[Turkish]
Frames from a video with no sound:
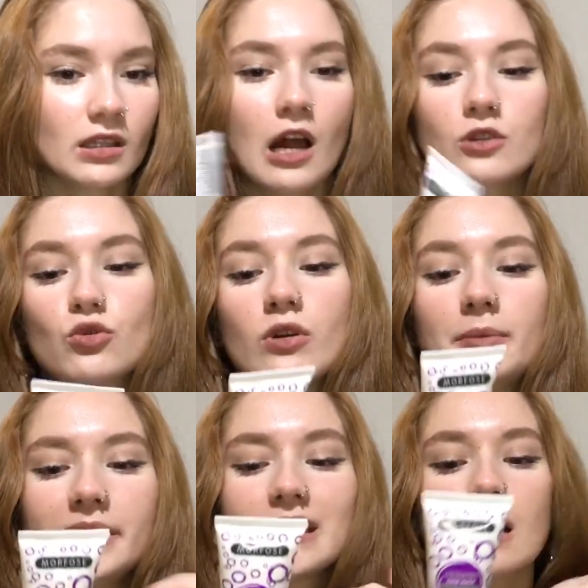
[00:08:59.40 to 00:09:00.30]
Daha
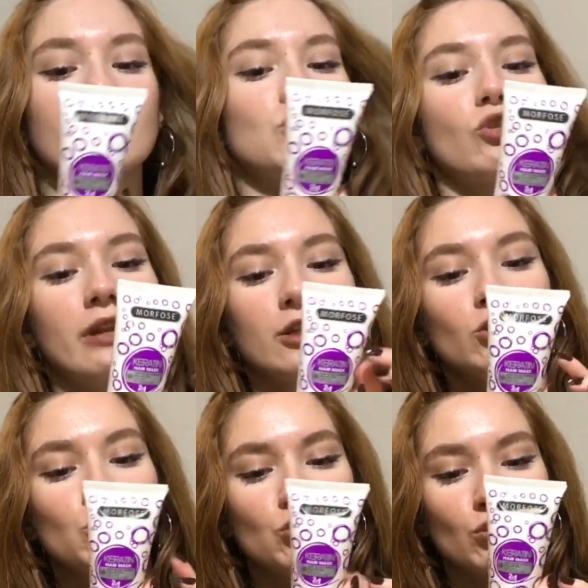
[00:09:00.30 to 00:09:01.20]
sonra bir tane şöyle
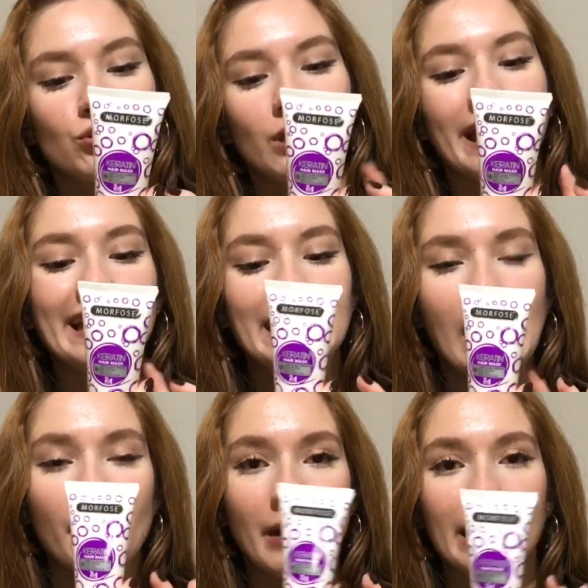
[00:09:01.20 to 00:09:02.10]
küçük
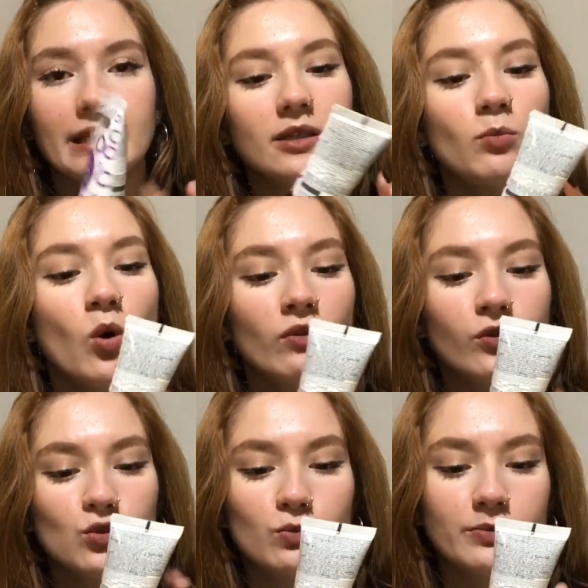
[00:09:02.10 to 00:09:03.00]
50 ml'lik
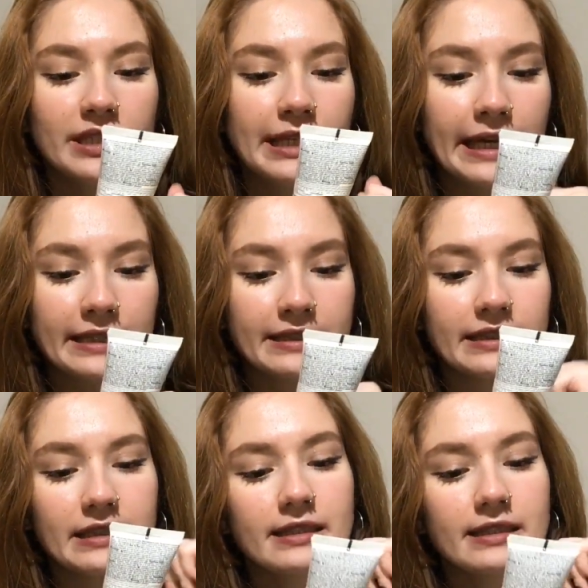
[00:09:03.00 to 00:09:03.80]
morfozun bir keratinli